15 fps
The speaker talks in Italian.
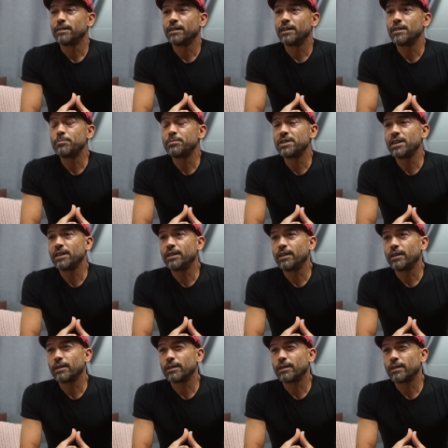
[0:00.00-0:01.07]
degli
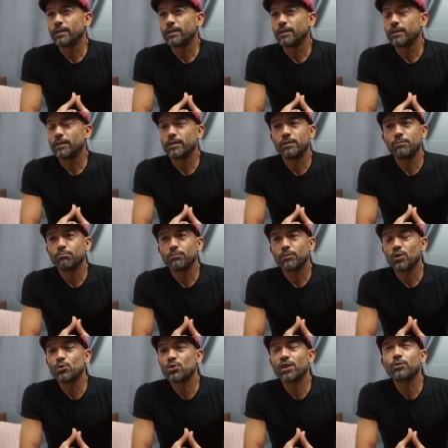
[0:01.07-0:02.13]
impieghi eh,
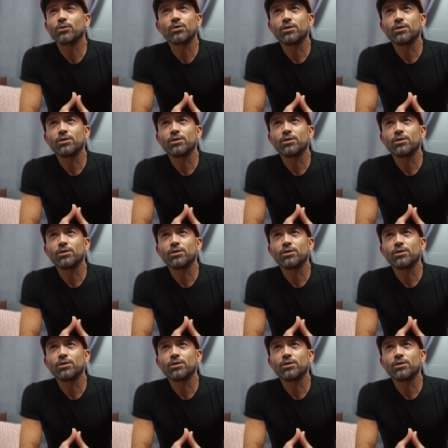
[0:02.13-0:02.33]
di un certo